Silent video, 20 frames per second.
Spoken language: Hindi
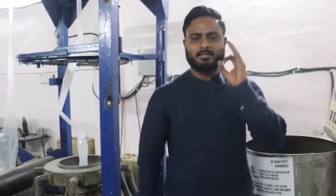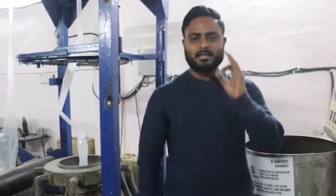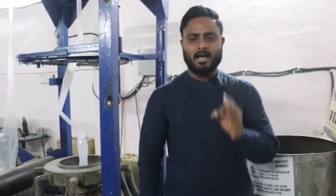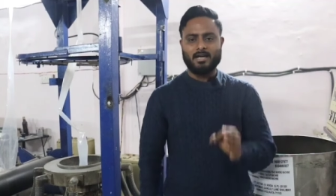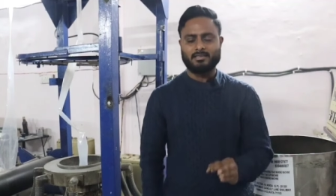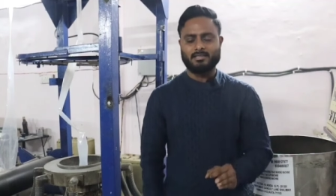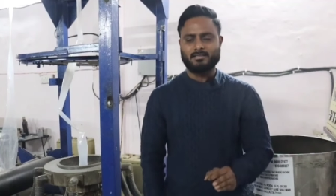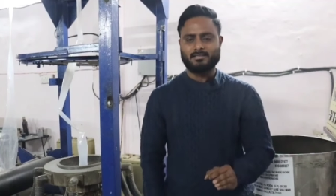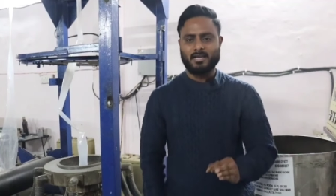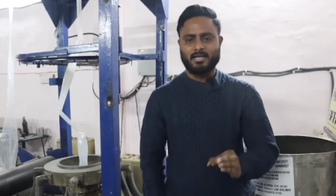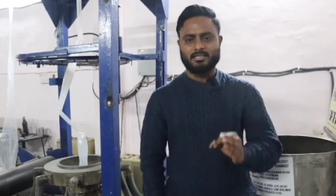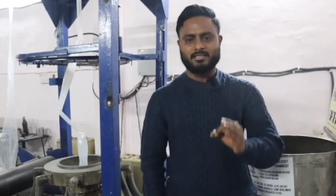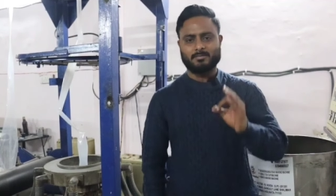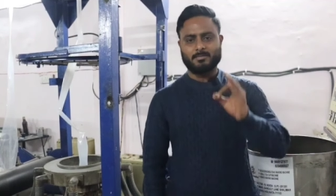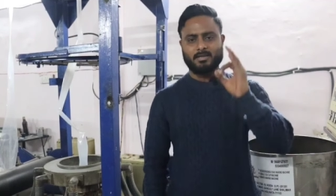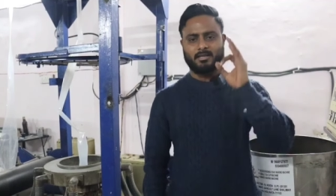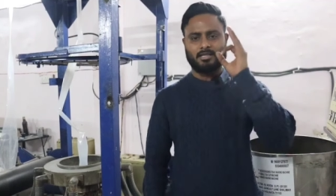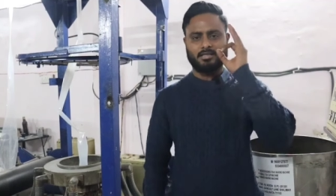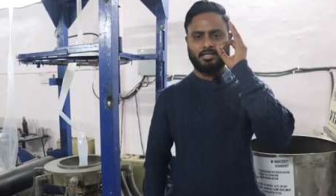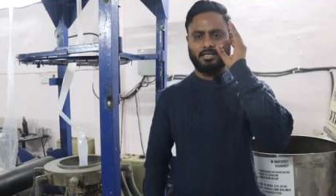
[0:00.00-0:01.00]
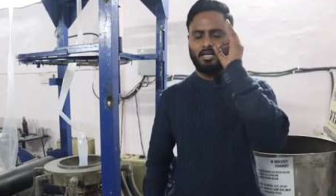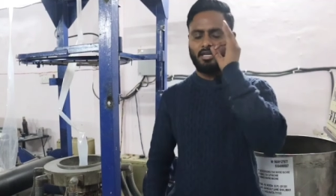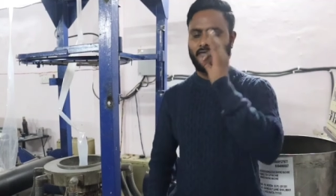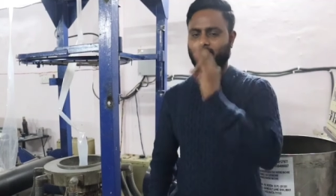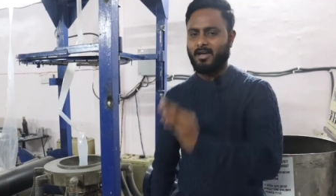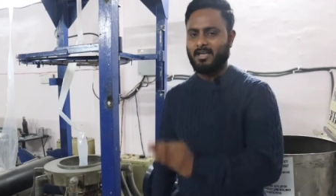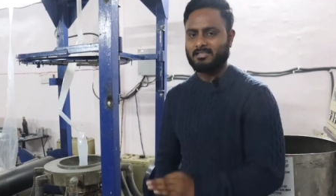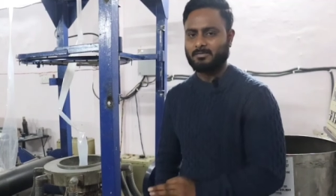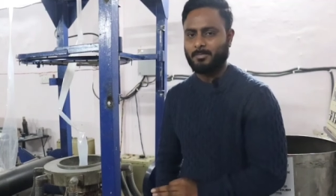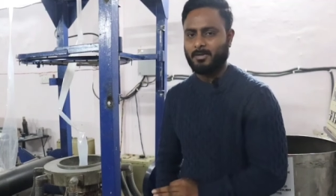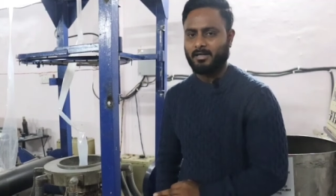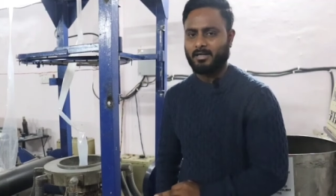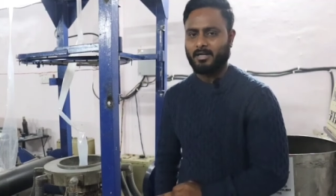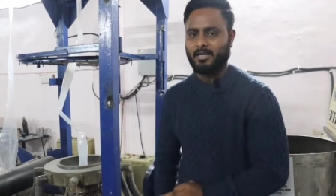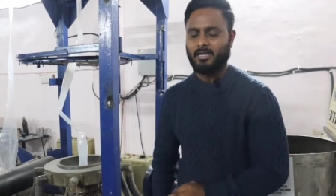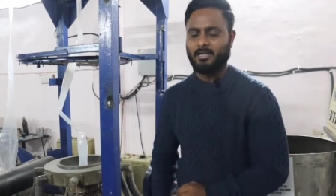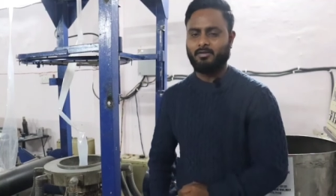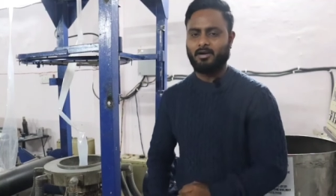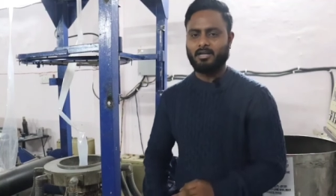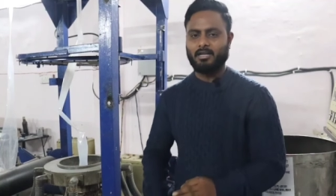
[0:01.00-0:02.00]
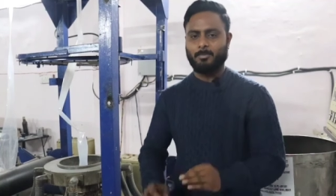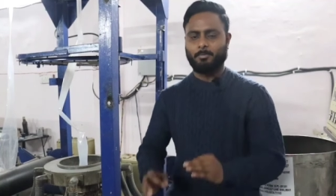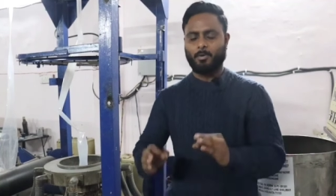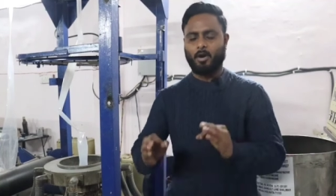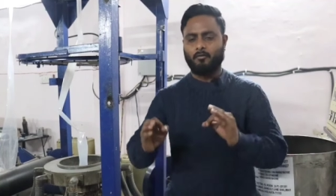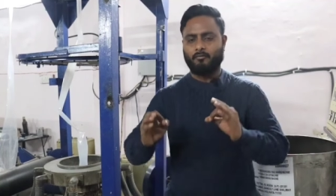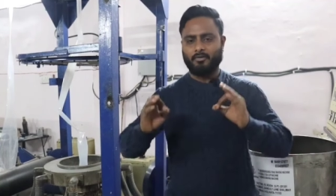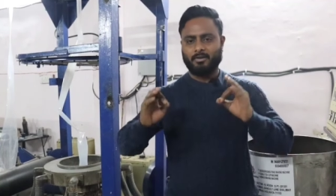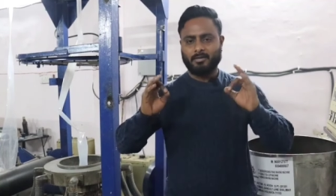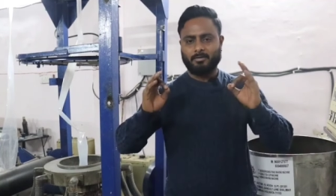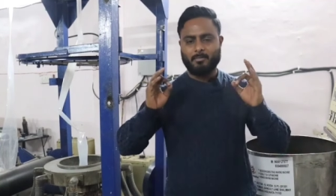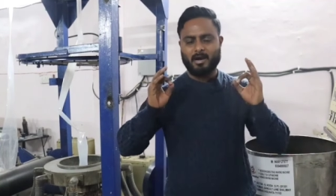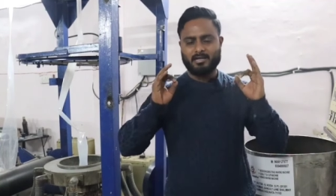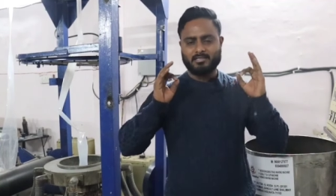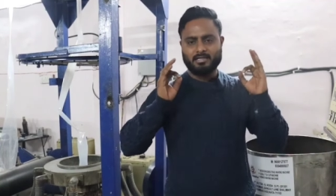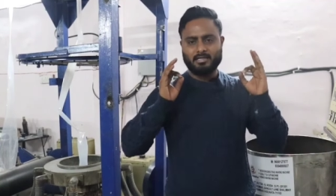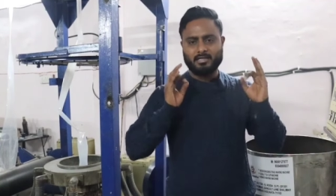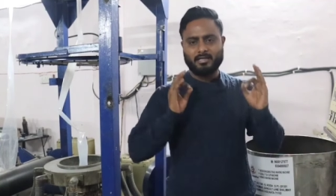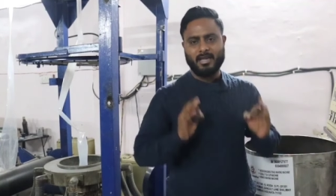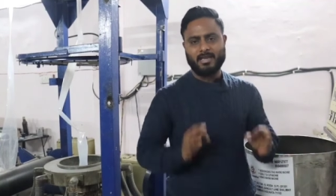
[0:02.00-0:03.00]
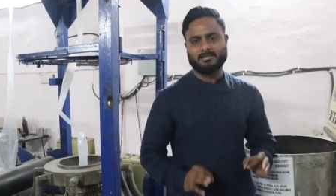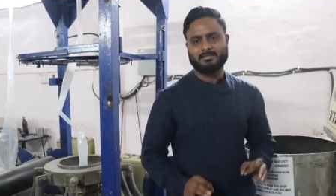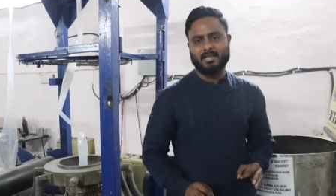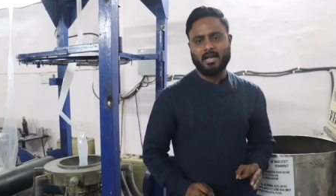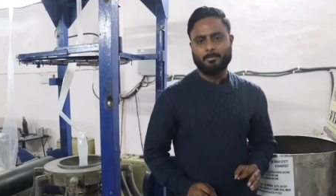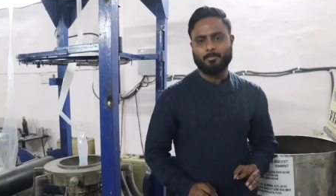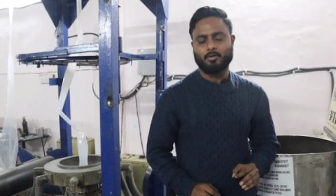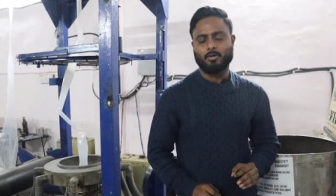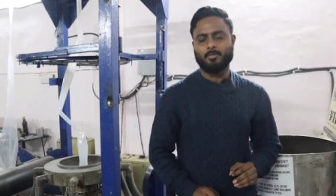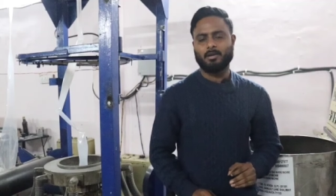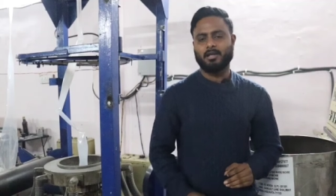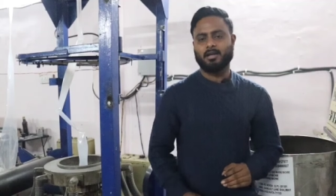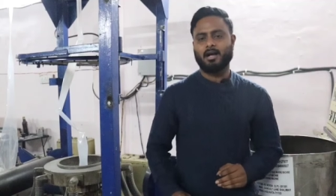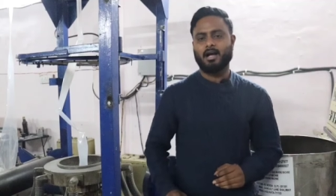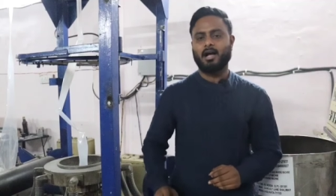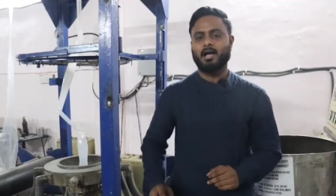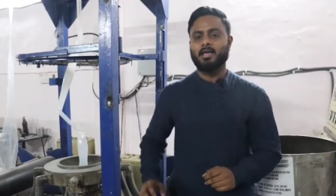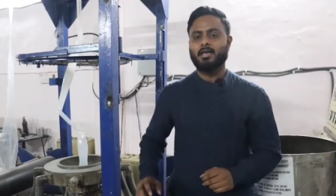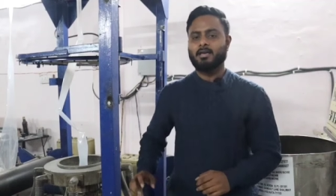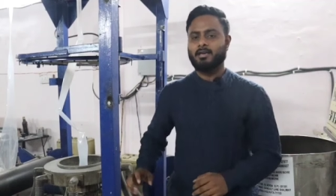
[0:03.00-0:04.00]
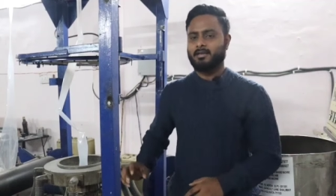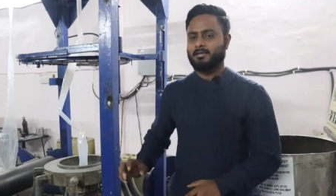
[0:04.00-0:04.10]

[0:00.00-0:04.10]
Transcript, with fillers: साथ ही साथ इसमें कितनी इन्वेस्टमेंट रहने वाली है प्रॉफिट मार्जिन कैसे आपको मिलेगा